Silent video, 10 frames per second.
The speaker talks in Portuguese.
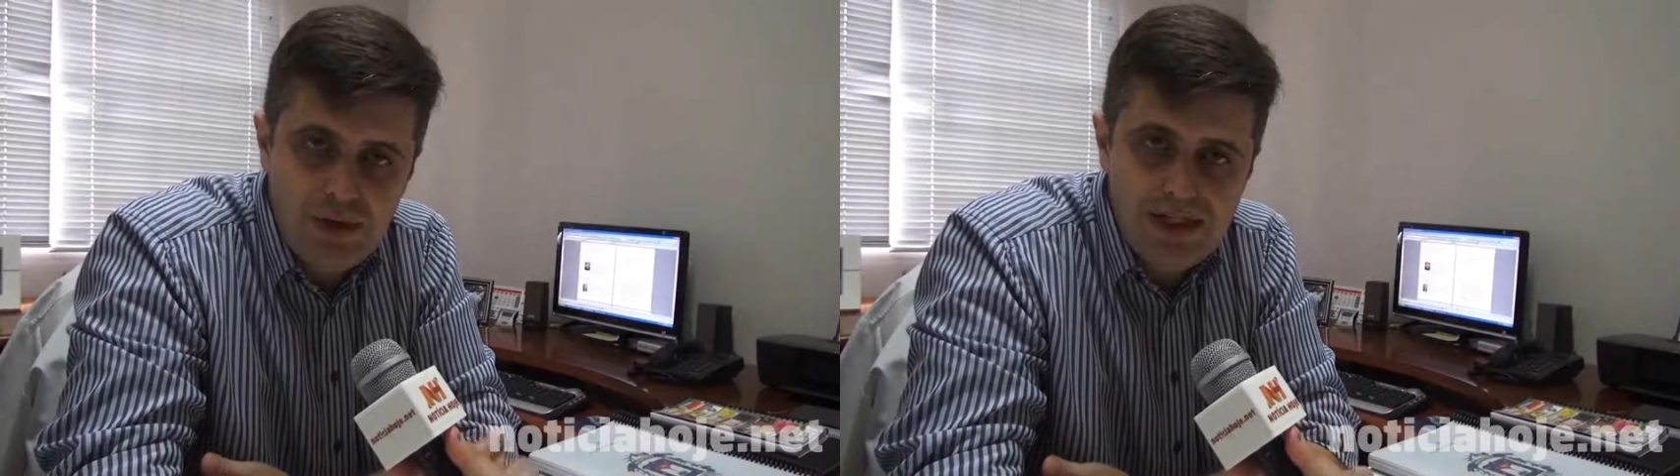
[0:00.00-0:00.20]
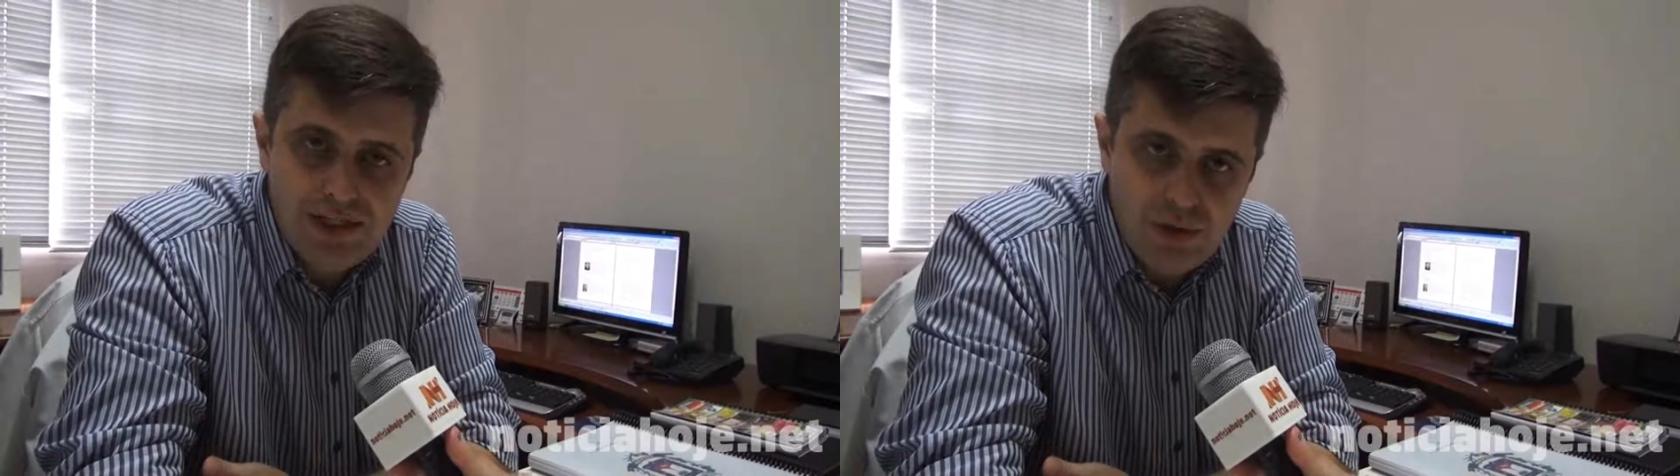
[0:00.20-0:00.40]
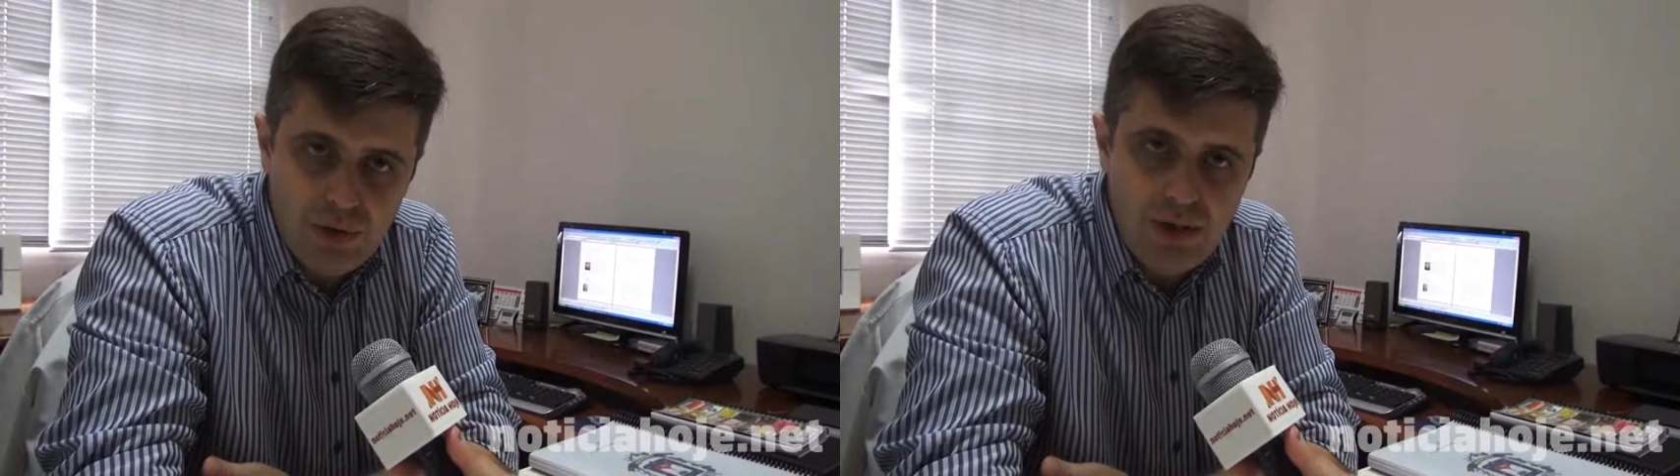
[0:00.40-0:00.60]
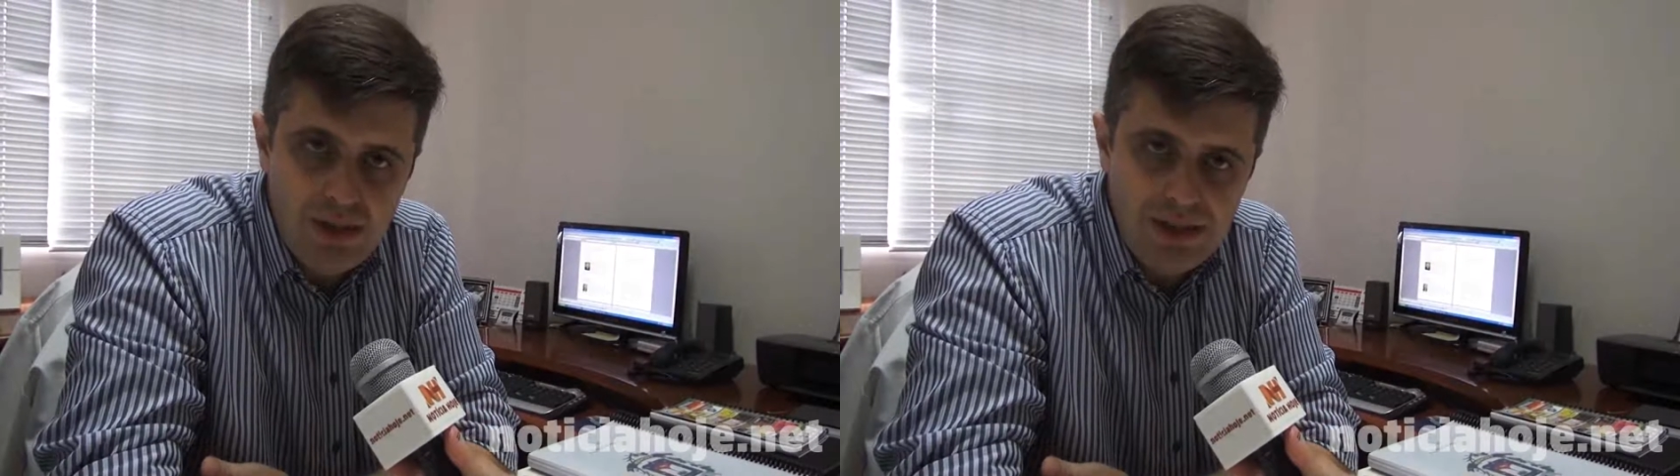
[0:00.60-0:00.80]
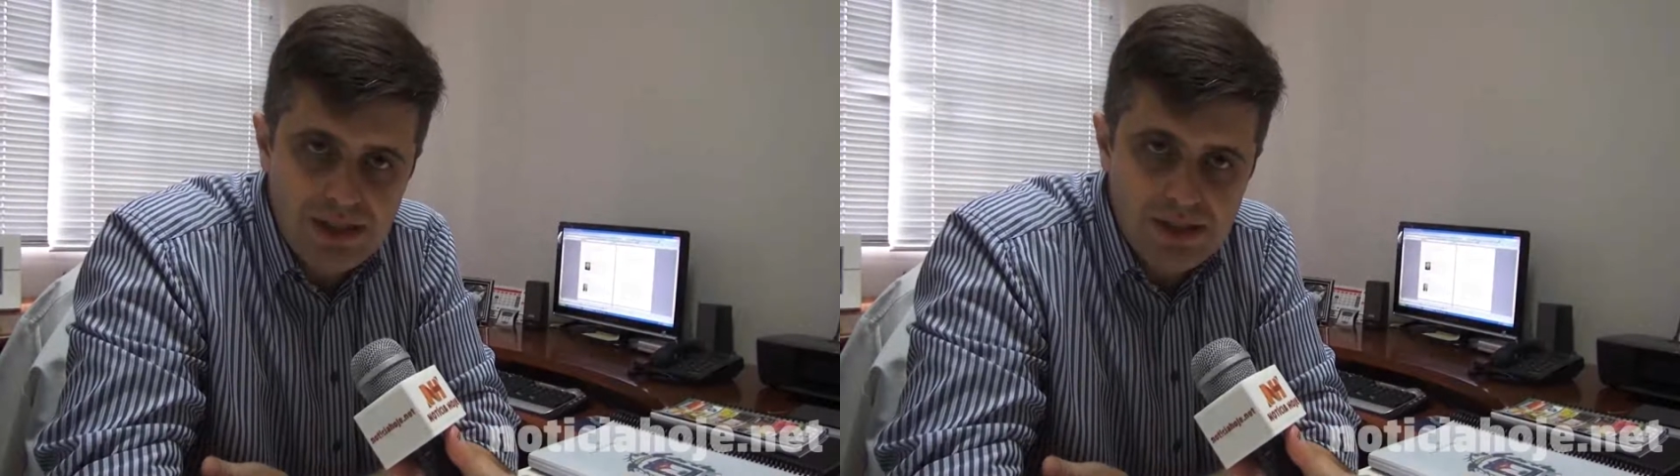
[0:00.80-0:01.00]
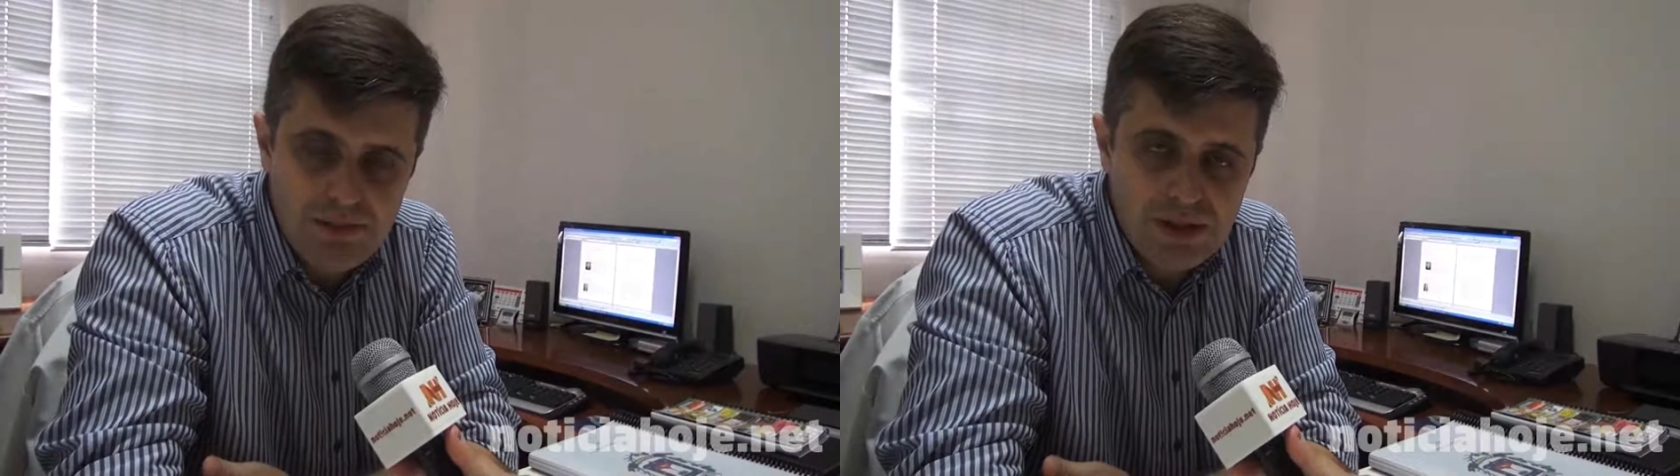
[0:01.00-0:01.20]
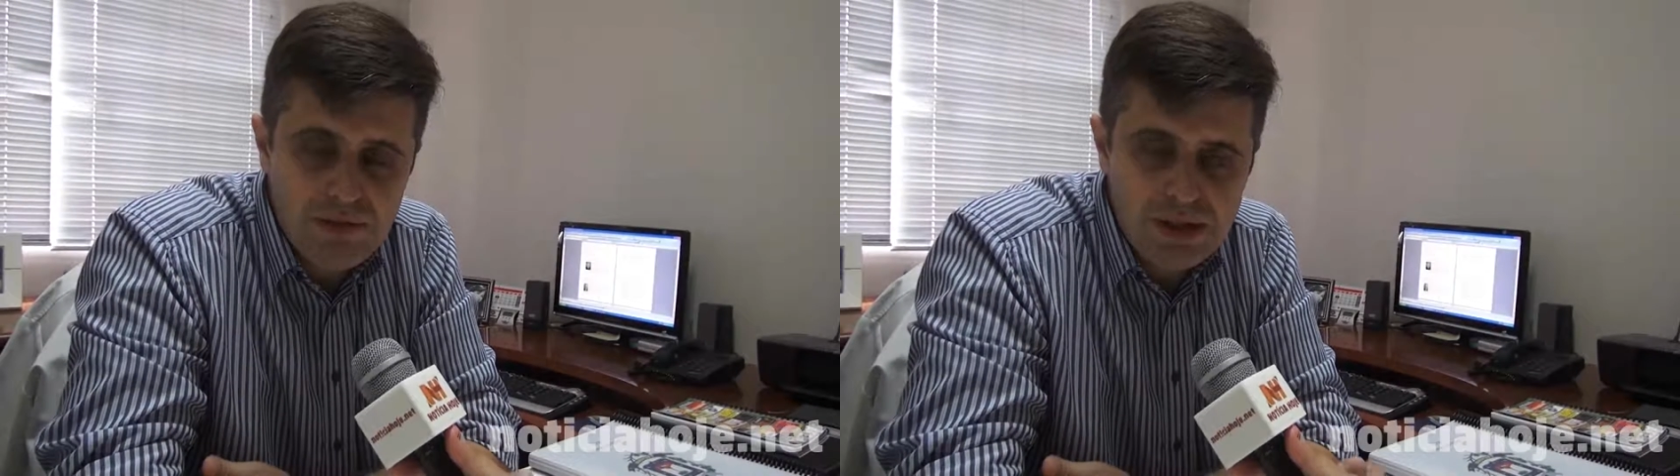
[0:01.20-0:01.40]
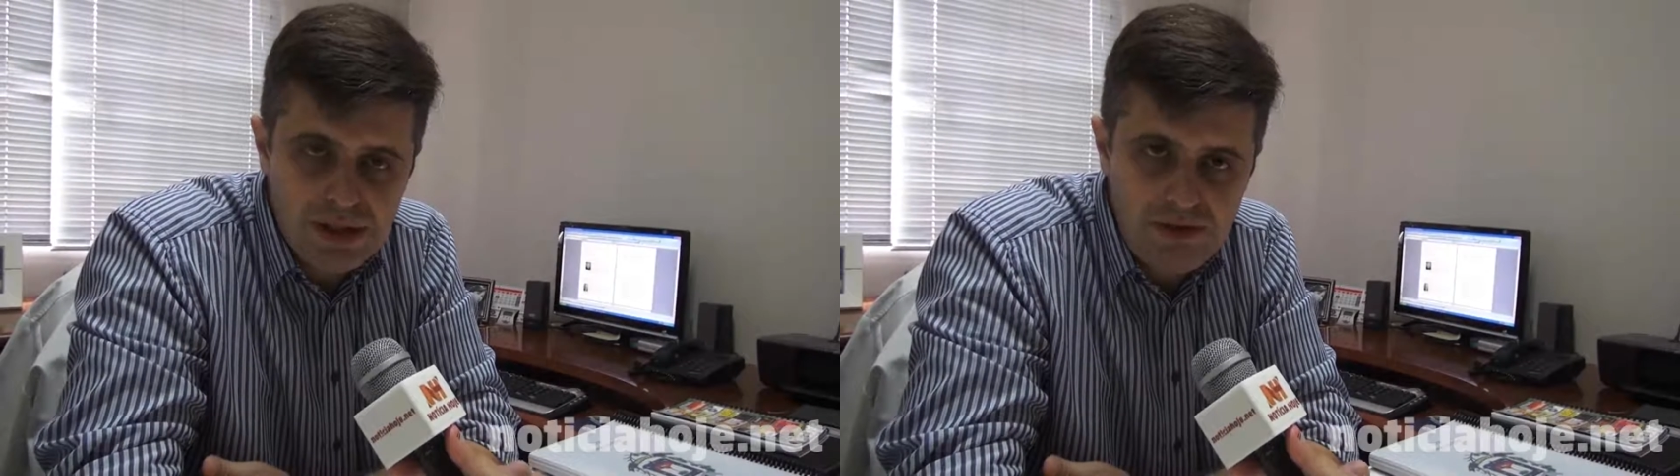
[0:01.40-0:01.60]
a história dessas
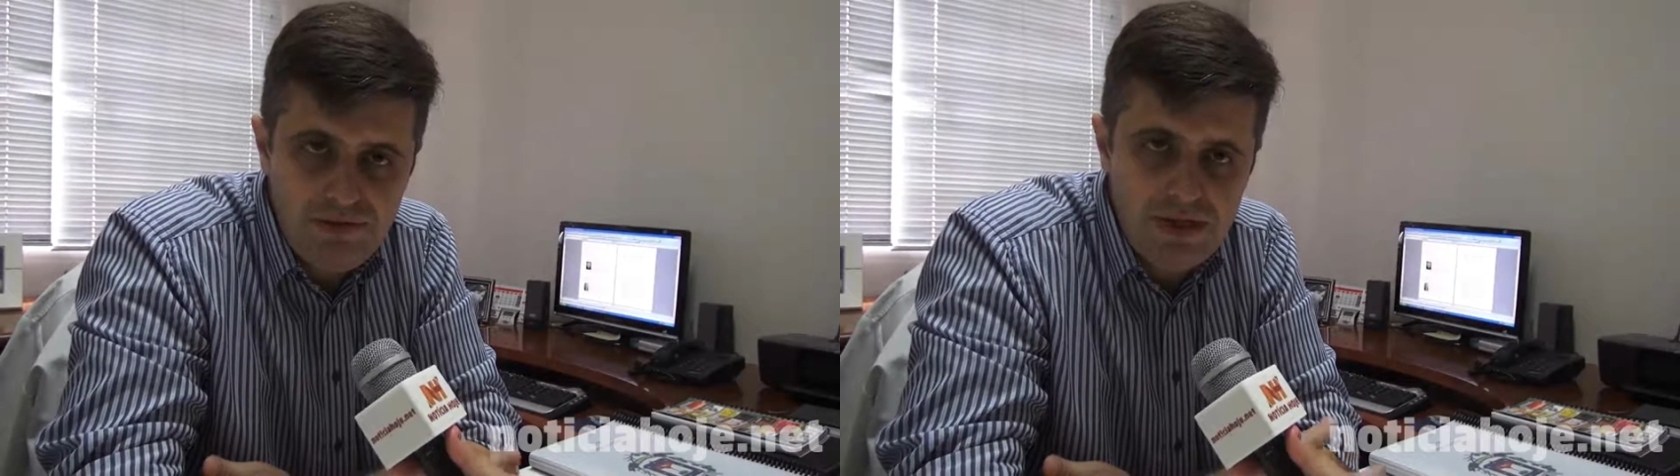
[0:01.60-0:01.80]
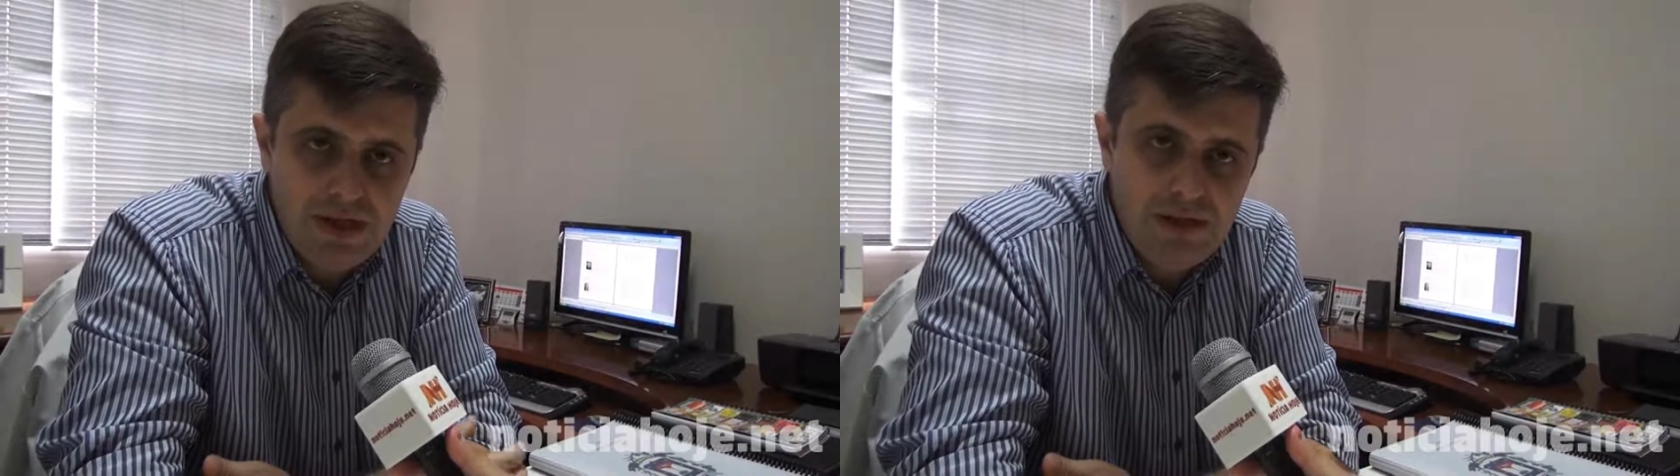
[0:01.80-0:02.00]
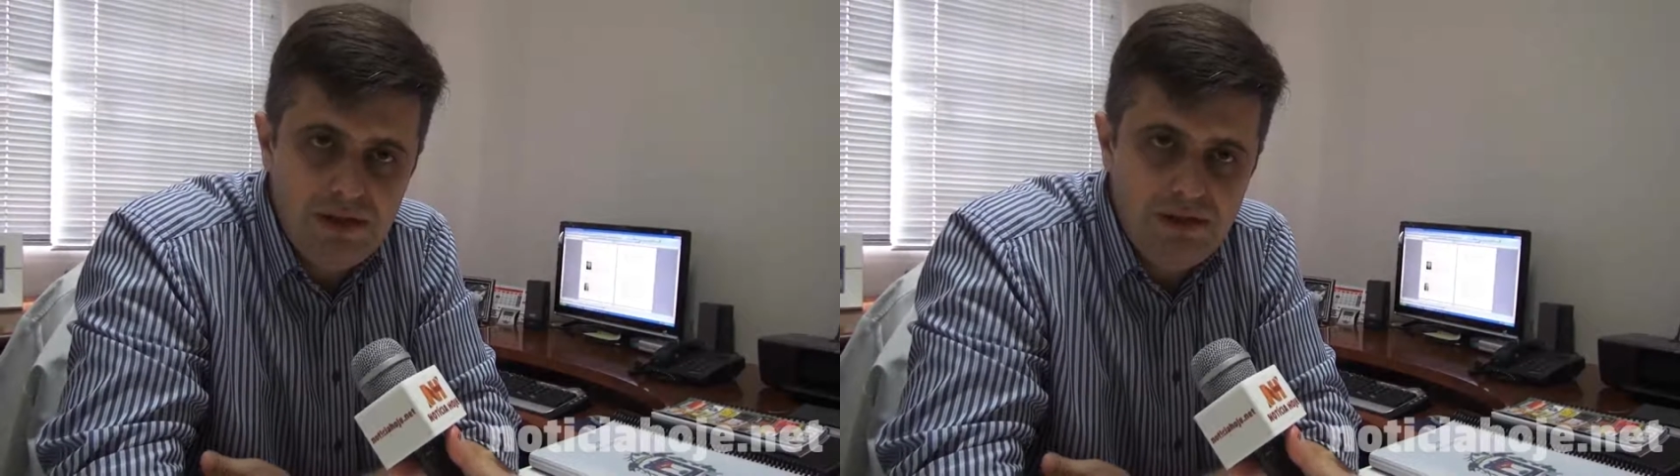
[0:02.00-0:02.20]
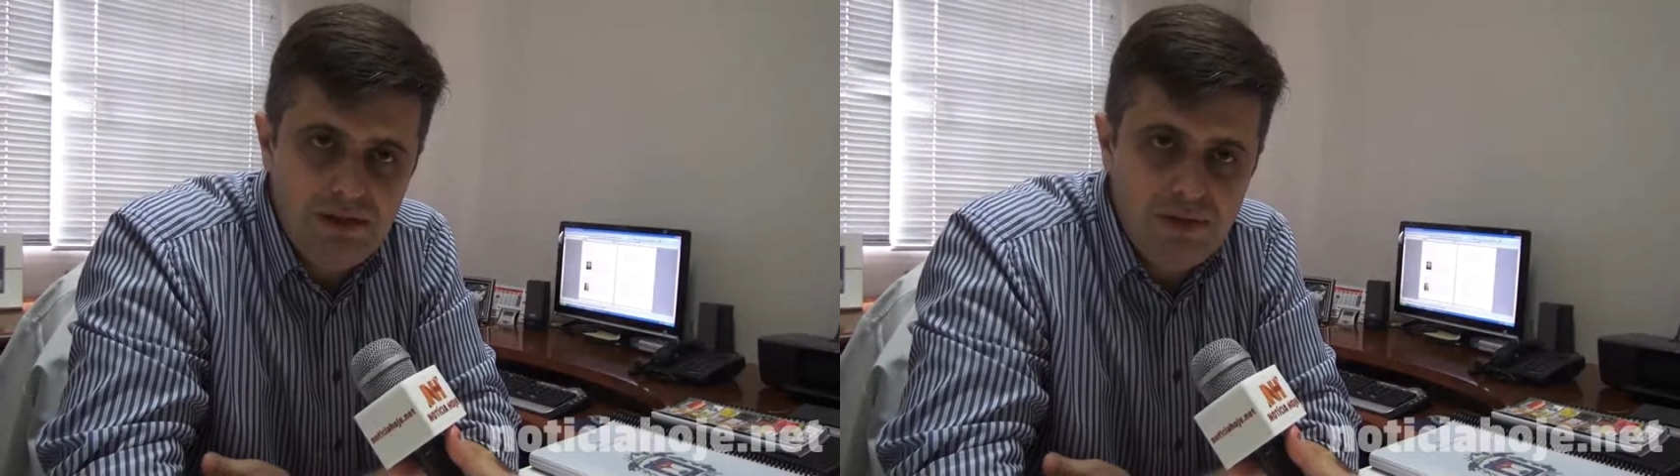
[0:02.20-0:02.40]
pessoas que, na verdade,